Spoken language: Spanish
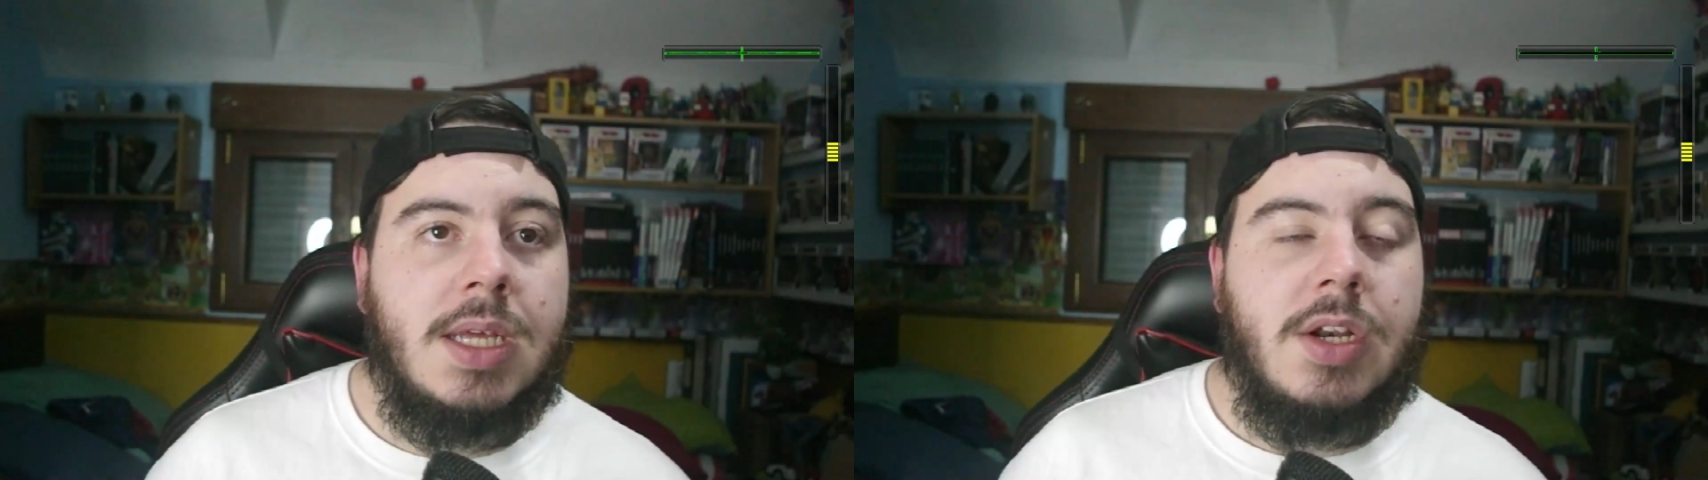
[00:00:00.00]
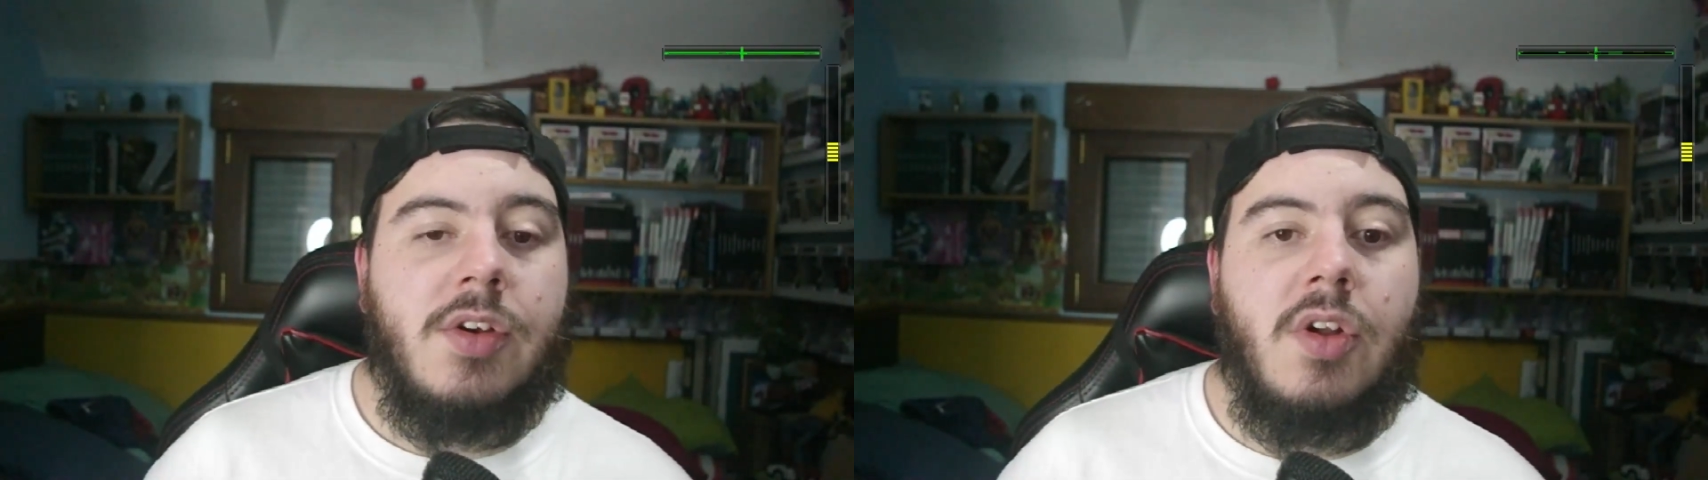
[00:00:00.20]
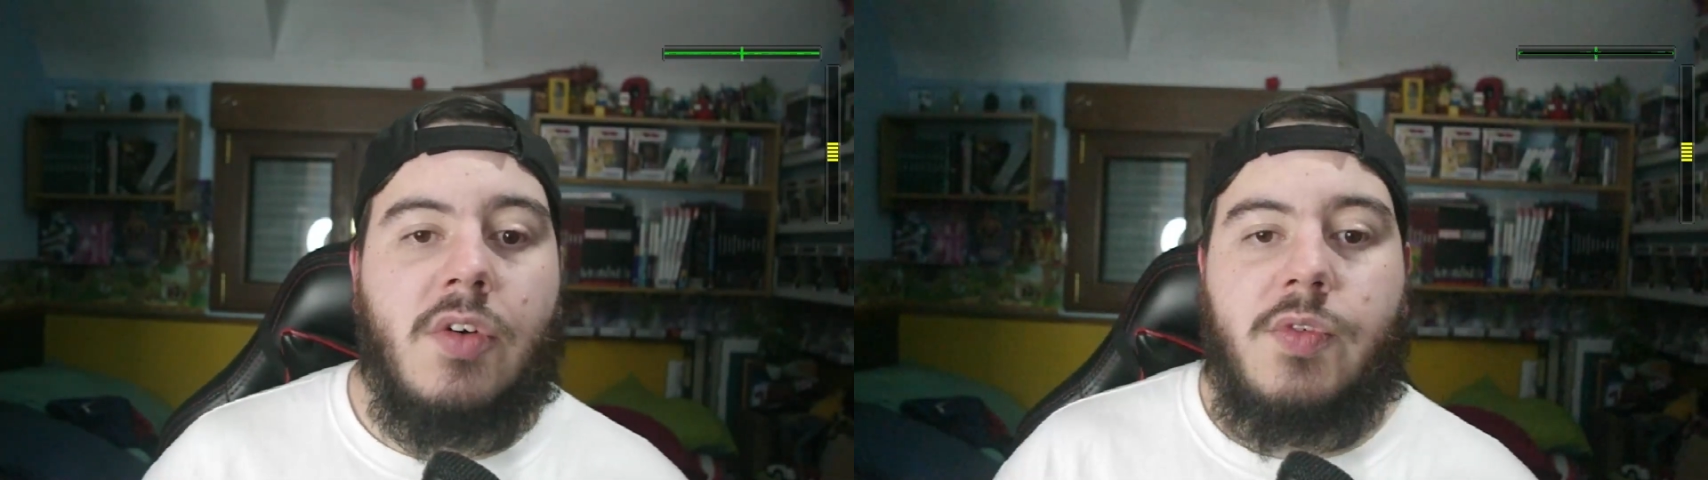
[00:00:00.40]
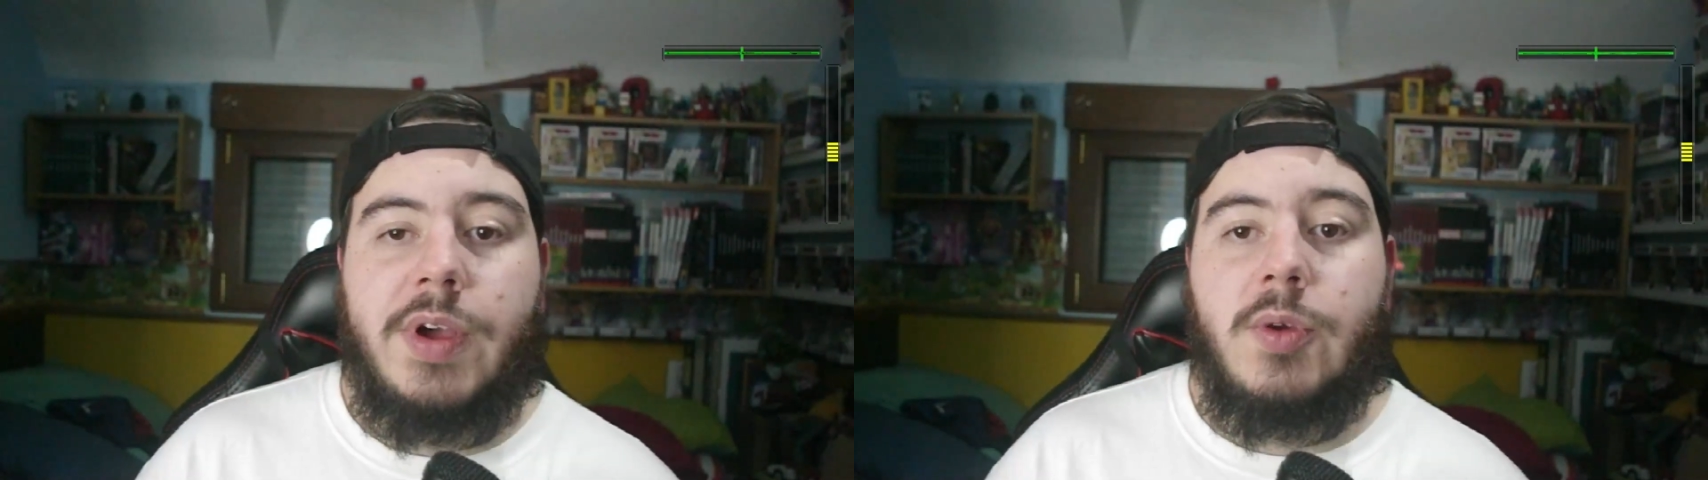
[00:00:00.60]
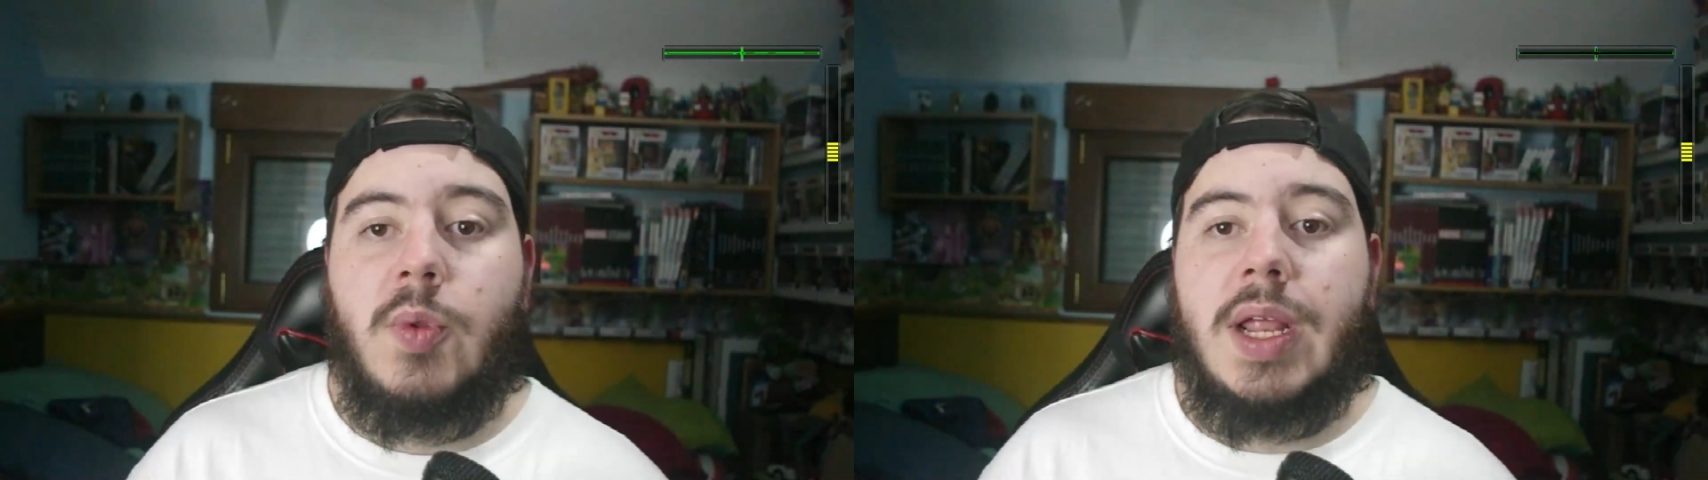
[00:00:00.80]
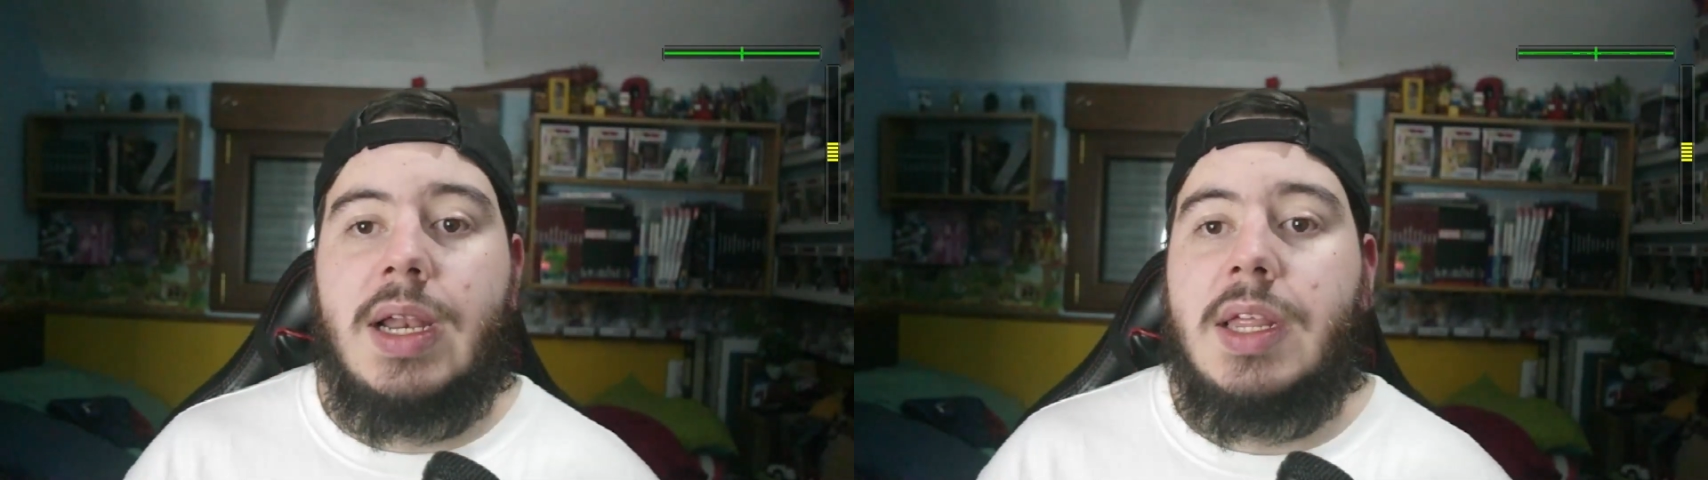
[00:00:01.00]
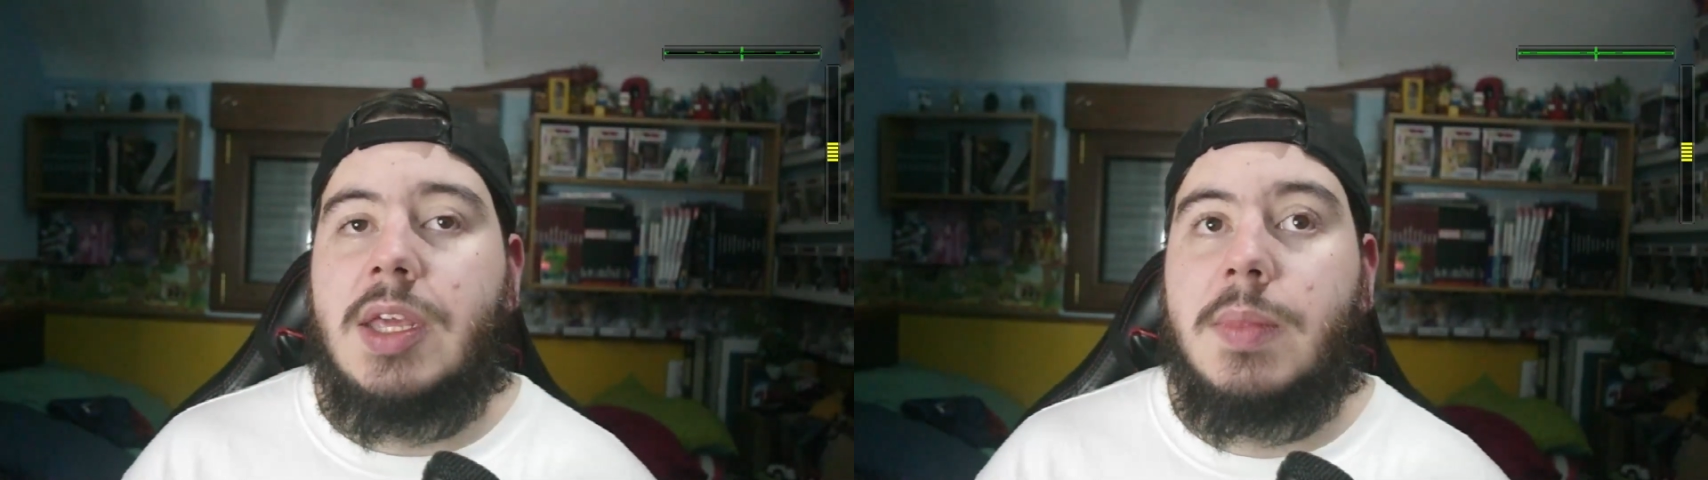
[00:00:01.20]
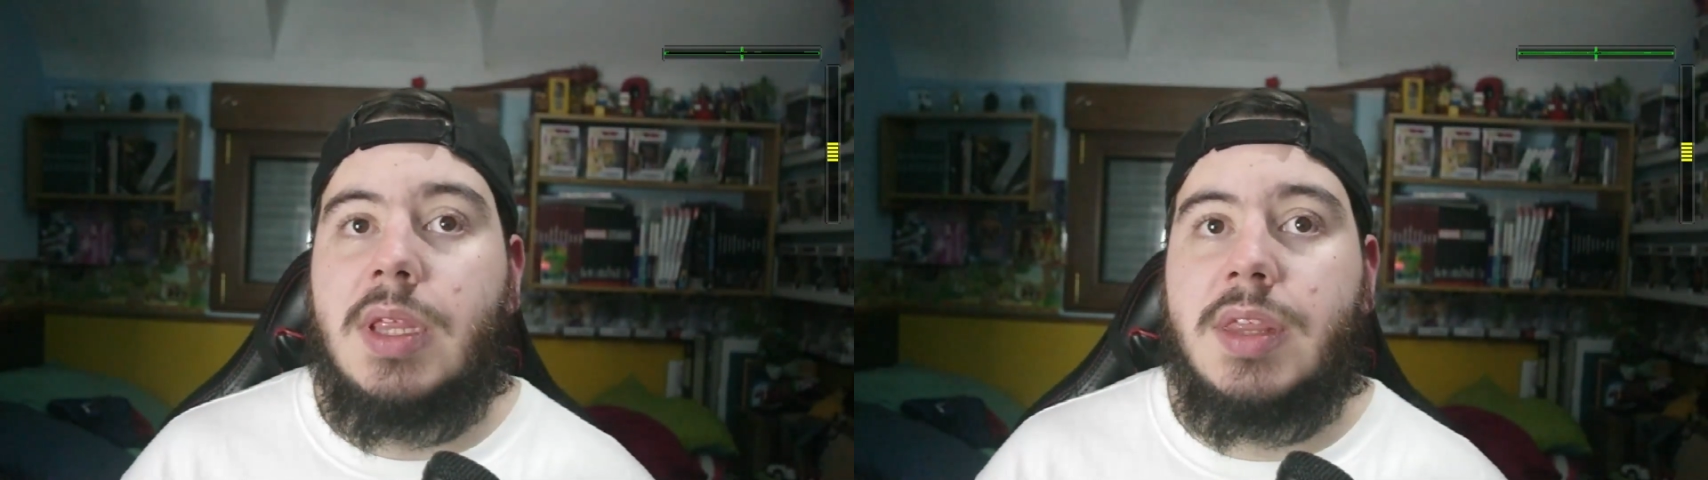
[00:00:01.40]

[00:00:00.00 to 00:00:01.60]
no fue a ayudarle y Jimmy